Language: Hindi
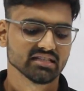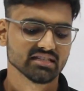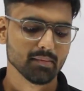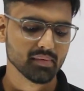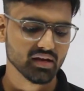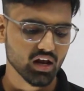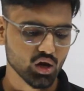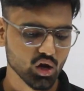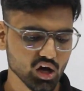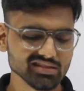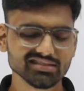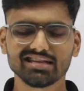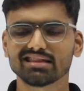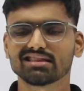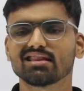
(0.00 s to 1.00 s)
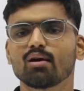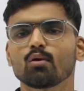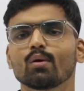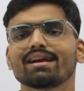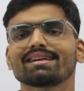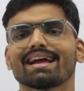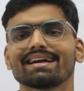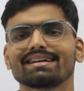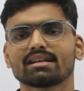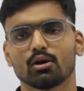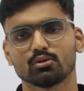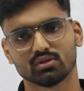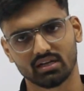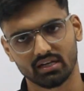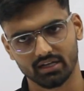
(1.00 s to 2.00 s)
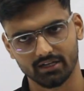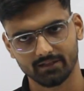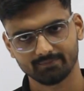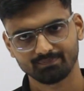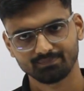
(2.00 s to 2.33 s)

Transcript: जब मेरा लॉस कितना हुआ है नाइन थाउजेंड का